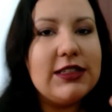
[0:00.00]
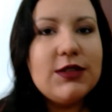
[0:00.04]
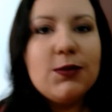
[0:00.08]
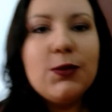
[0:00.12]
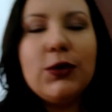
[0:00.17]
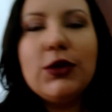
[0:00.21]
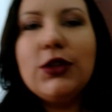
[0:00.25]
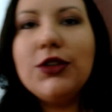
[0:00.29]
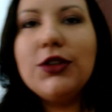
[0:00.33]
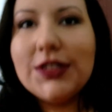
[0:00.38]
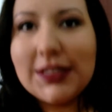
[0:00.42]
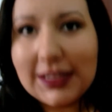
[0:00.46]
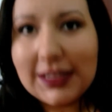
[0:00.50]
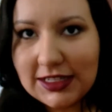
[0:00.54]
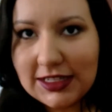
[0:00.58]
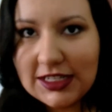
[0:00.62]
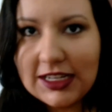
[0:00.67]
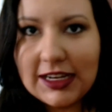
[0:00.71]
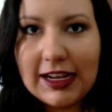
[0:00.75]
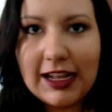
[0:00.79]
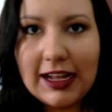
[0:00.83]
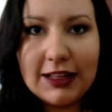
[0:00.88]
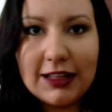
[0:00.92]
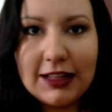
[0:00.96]
de muito
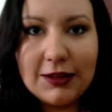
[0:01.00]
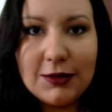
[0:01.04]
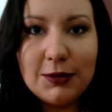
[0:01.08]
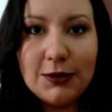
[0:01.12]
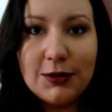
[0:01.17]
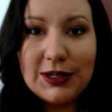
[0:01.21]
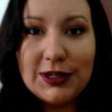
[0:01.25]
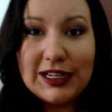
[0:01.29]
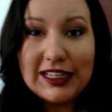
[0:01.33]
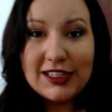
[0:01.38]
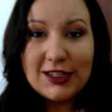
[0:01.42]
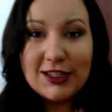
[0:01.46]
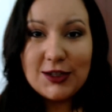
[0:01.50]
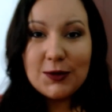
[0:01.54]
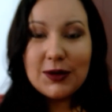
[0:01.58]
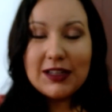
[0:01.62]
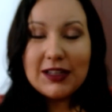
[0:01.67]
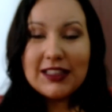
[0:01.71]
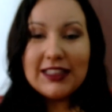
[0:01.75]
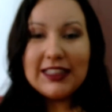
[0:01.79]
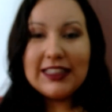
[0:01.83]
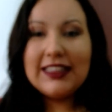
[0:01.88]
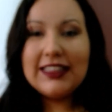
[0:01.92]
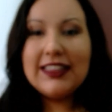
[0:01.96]
exagerado durante o
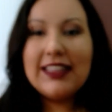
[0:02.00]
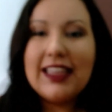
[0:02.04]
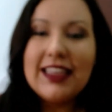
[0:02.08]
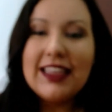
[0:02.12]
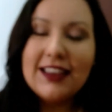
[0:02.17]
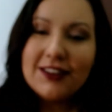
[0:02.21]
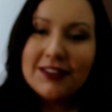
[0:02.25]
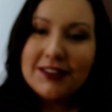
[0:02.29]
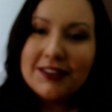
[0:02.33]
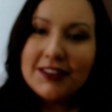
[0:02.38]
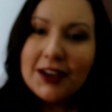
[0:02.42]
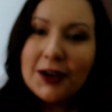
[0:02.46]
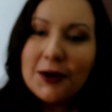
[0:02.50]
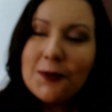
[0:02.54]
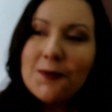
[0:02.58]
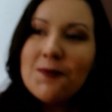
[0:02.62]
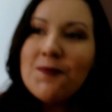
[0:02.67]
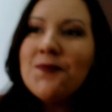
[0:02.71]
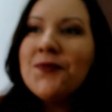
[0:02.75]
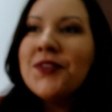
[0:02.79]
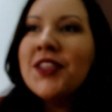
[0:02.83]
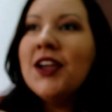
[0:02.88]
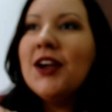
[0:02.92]
ano inteiro, então...